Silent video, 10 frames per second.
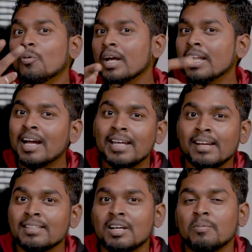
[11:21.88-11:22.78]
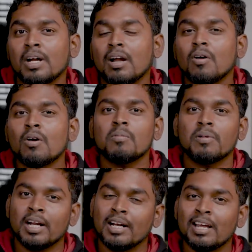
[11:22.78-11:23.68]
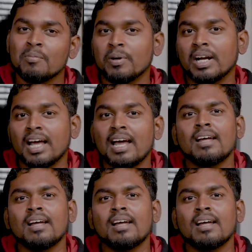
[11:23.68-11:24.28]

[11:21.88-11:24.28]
உங்களுக்கு ஏதாவது ஐடியா இருந்துச்சு அப்படின்னாலும் எனக்கு டிஎம் பண்ணுங்க